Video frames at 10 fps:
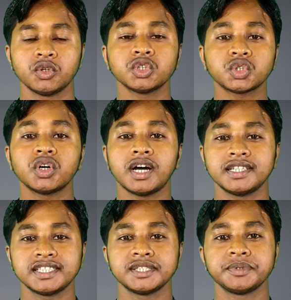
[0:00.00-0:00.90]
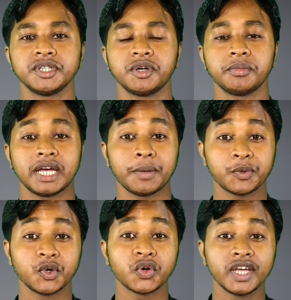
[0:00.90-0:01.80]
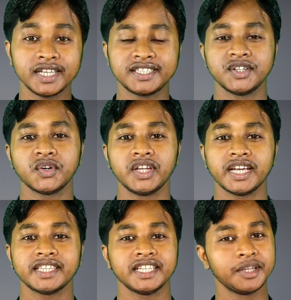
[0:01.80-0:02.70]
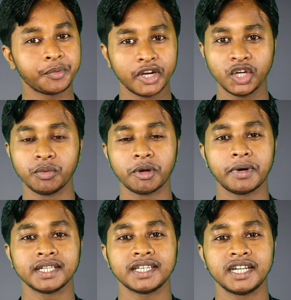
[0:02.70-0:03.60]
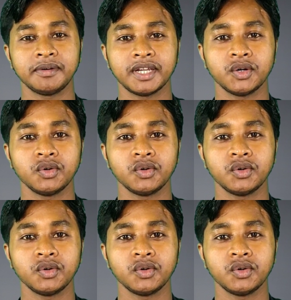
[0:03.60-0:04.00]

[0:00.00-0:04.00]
दोस्तों आज की इस वीडियो में मैं आप लोगों को एस को लेकर तीन पॉइंट के ऊपर बात करने वाला